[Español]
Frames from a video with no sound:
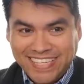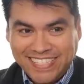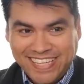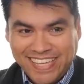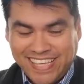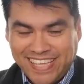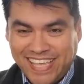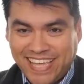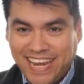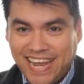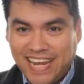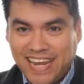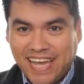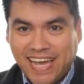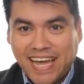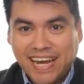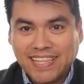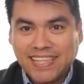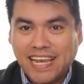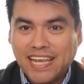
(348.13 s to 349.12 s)
se quiere
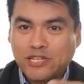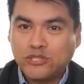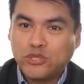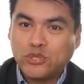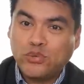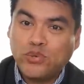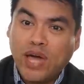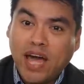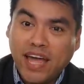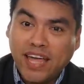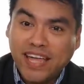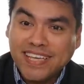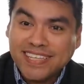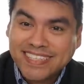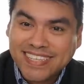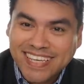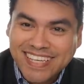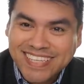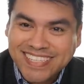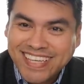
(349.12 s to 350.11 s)
alejar de las ciudades